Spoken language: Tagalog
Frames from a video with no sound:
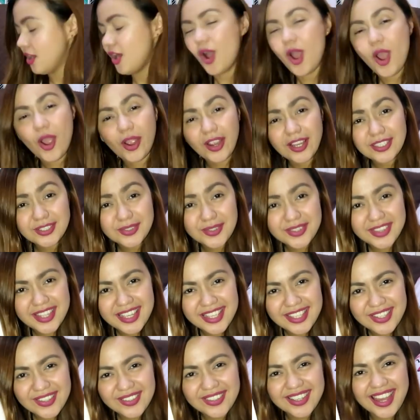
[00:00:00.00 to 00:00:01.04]
Okay, so
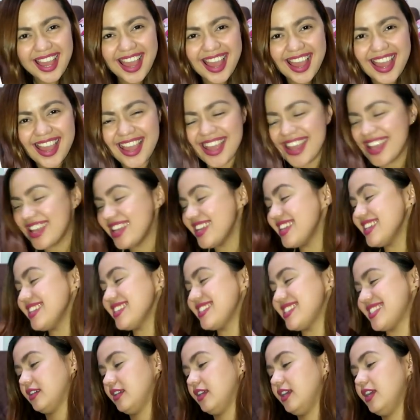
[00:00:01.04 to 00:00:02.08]
thank you guys!